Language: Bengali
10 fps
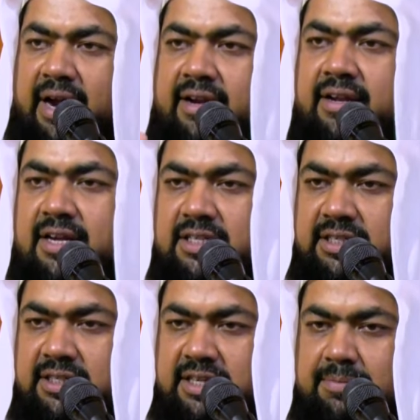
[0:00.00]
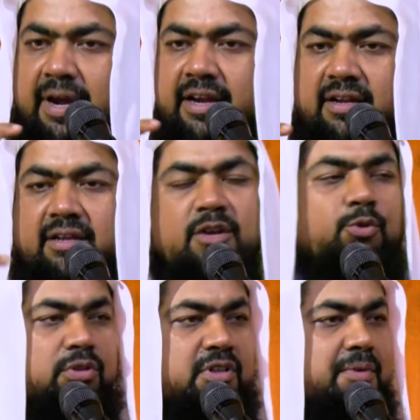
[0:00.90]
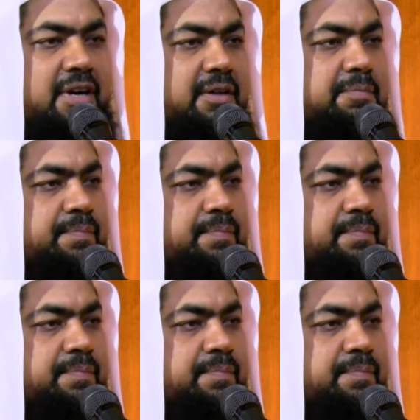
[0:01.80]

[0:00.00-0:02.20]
বাহিনী আসে সেই বাহিনী কি করতে পারে